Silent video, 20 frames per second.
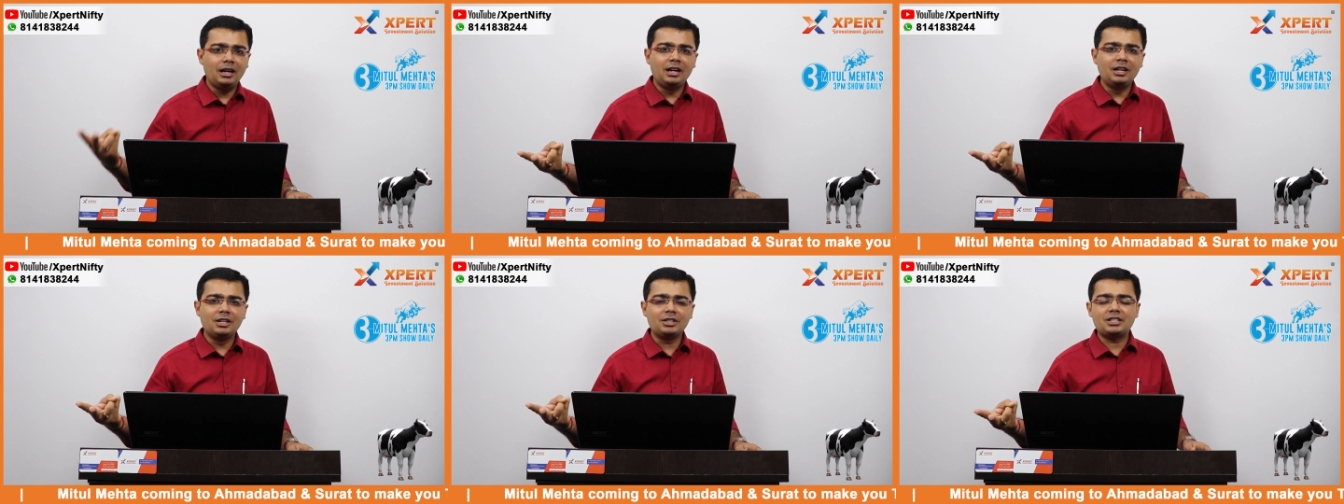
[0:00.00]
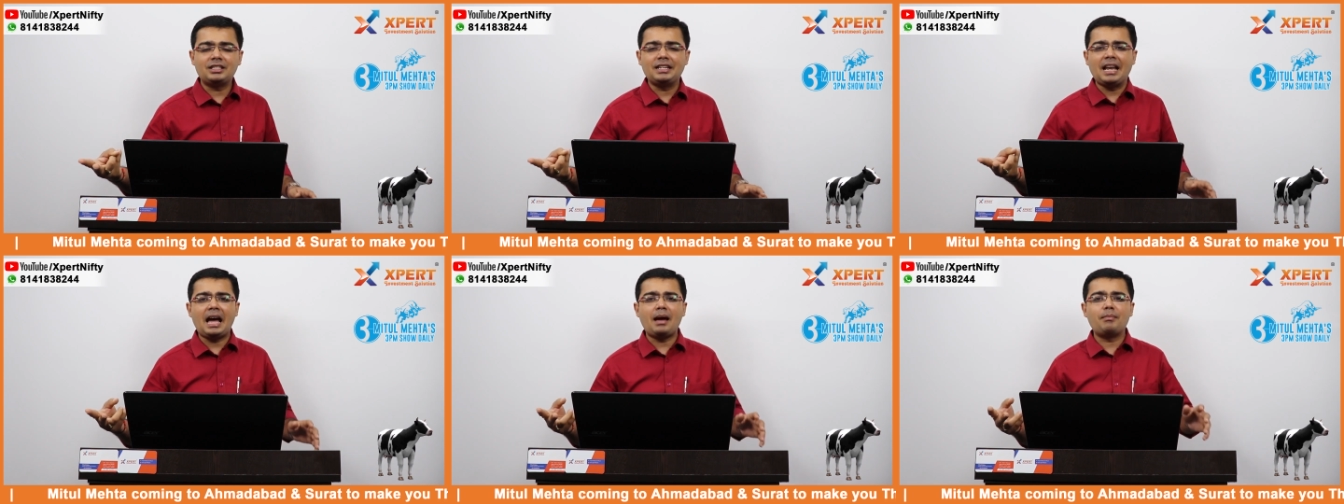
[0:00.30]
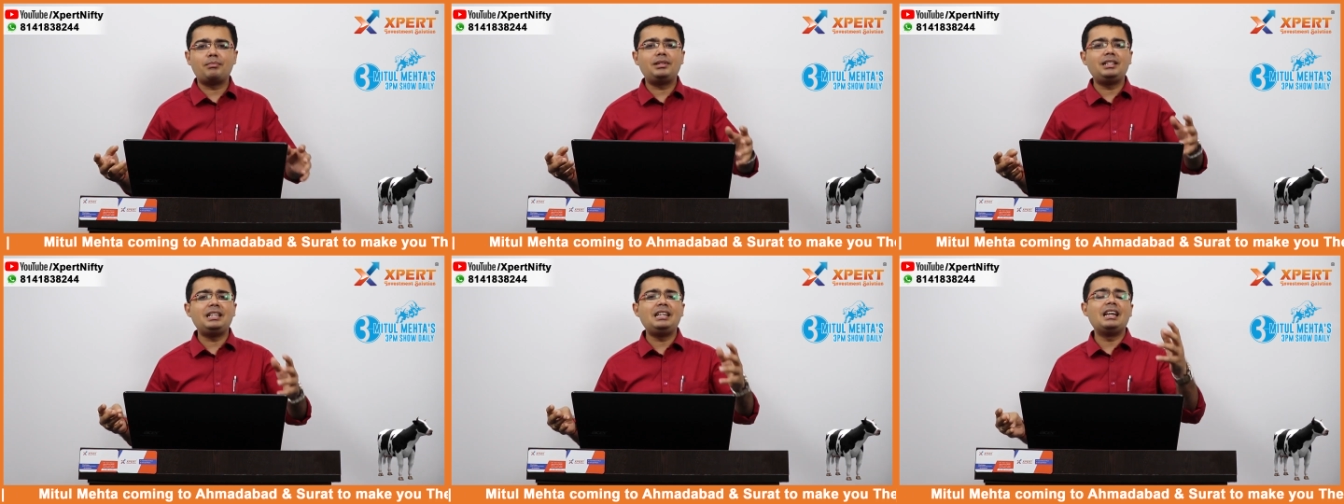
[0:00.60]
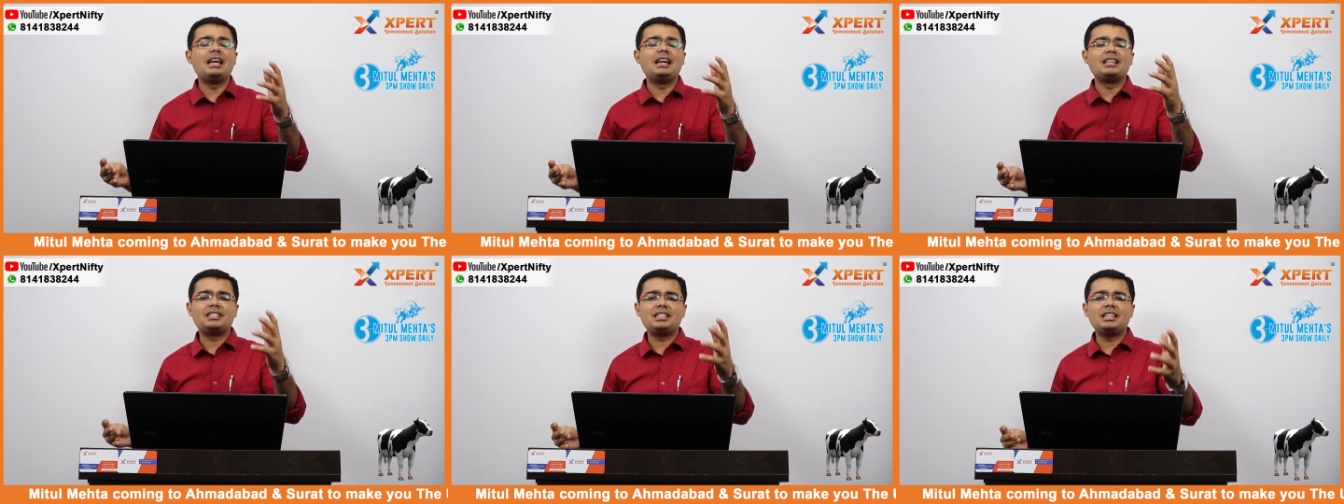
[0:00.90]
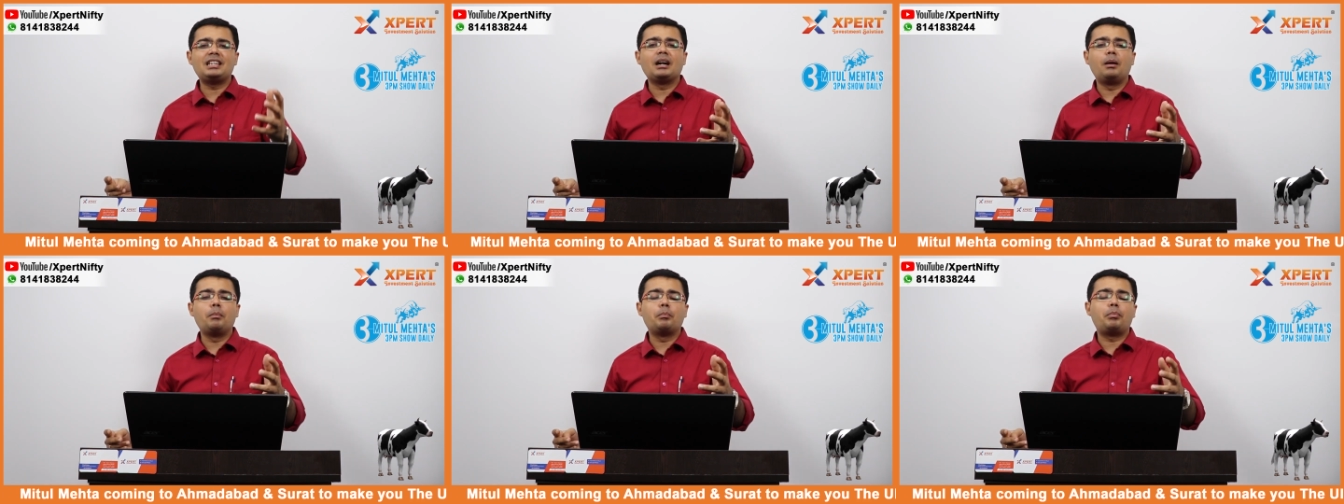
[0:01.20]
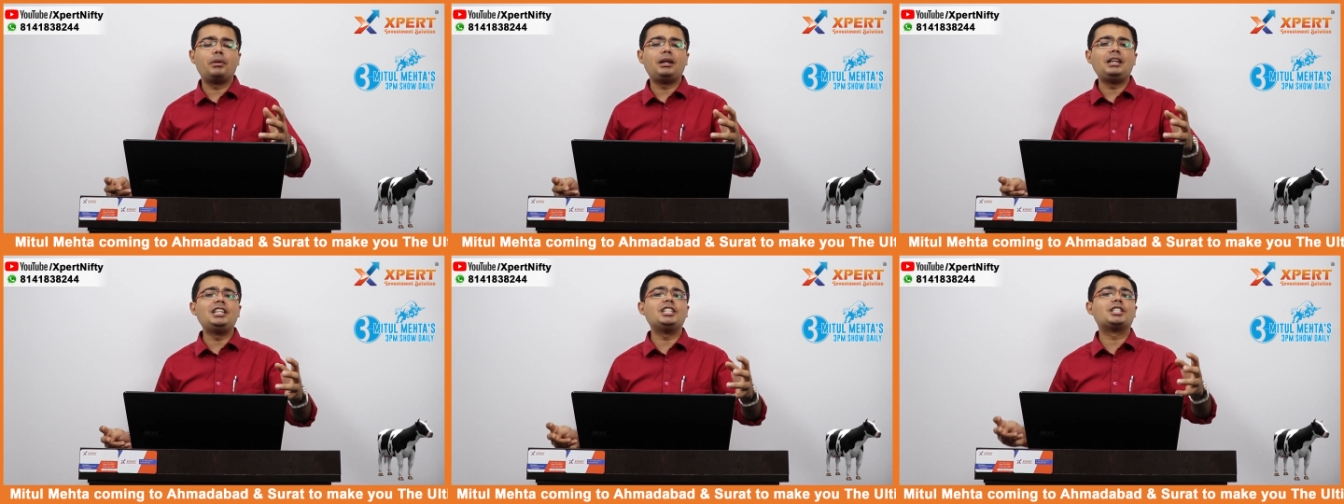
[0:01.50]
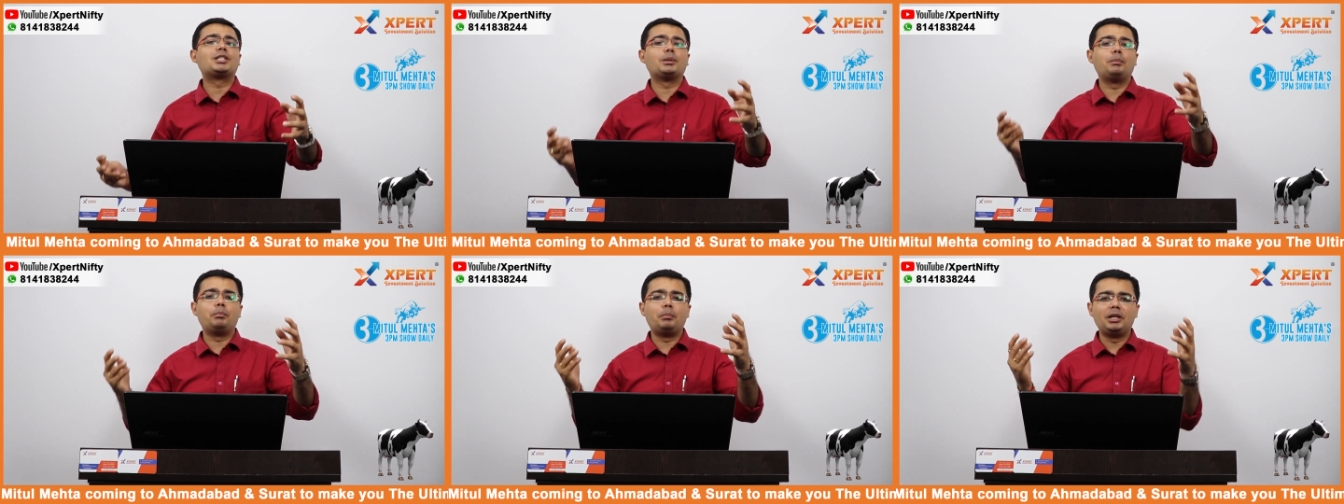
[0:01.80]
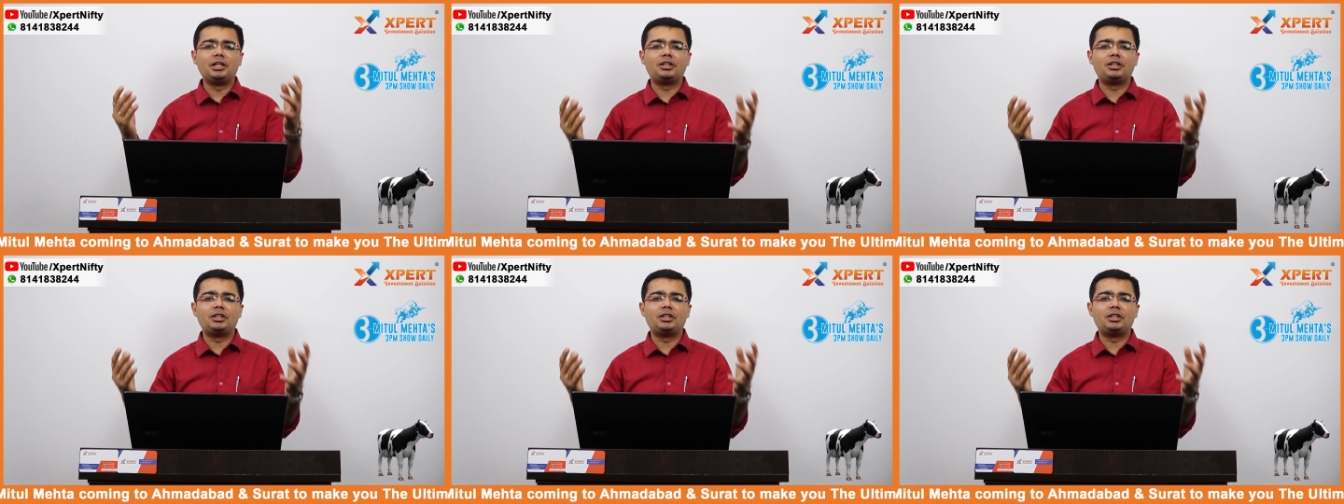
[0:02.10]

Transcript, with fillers: स्नैपडील uh, ऐसी कंपनीज